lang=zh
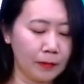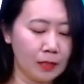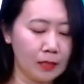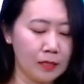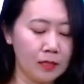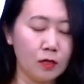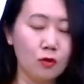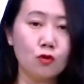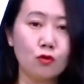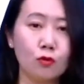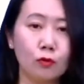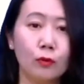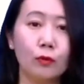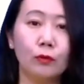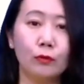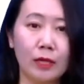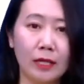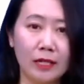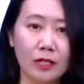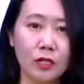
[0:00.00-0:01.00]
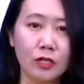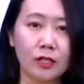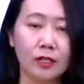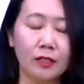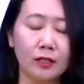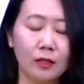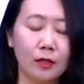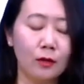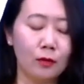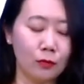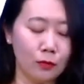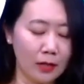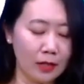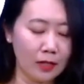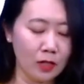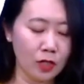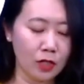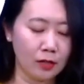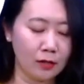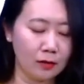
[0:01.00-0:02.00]
亲
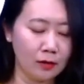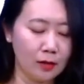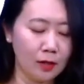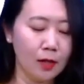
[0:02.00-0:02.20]
属，relation，relation。